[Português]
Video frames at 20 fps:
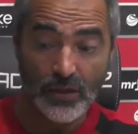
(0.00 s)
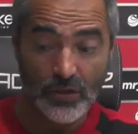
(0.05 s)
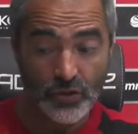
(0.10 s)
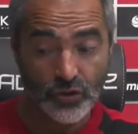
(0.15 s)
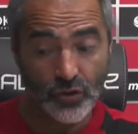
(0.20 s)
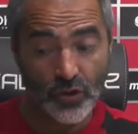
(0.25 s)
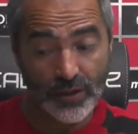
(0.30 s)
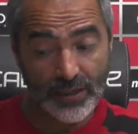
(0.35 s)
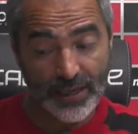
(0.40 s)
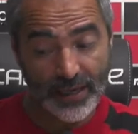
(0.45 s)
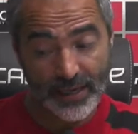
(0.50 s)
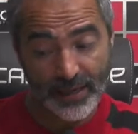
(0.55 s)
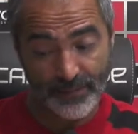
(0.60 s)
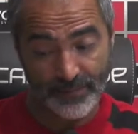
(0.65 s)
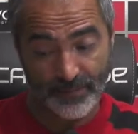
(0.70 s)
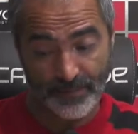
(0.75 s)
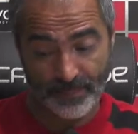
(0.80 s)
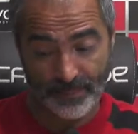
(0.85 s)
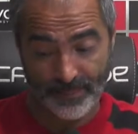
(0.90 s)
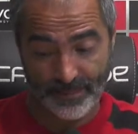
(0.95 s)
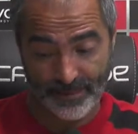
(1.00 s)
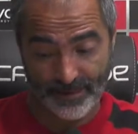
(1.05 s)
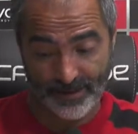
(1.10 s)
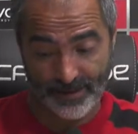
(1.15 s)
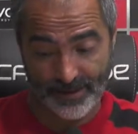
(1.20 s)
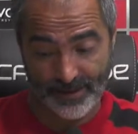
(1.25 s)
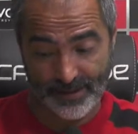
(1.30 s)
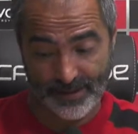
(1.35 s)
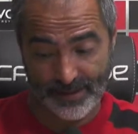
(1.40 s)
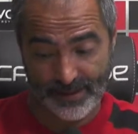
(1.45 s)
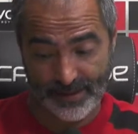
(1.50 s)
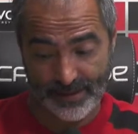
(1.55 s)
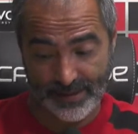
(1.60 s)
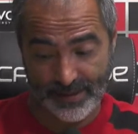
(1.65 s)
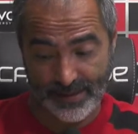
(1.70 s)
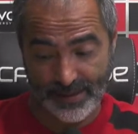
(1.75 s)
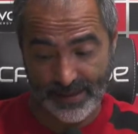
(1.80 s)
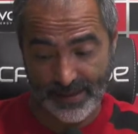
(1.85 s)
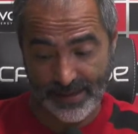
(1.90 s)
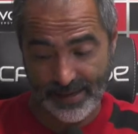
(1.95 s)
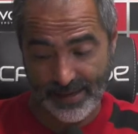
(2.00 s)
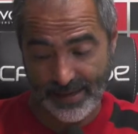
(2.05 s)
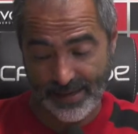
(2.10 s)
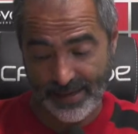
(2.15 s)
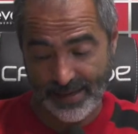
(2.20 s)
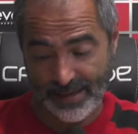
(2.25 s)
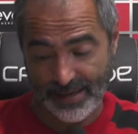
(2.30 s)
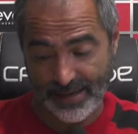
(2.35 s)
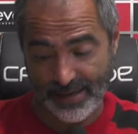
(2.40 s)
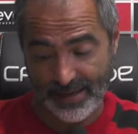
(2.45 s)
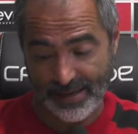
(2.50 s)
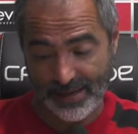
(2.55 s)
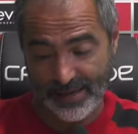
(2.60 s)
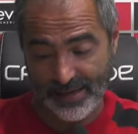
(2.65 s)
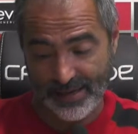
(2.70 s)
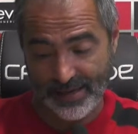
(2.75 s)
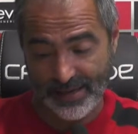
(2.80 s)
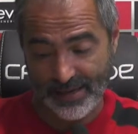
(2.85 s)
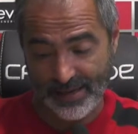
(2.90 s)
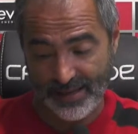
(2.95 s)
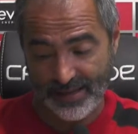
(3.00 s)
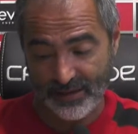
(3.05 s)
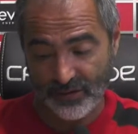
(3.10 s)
Só que é,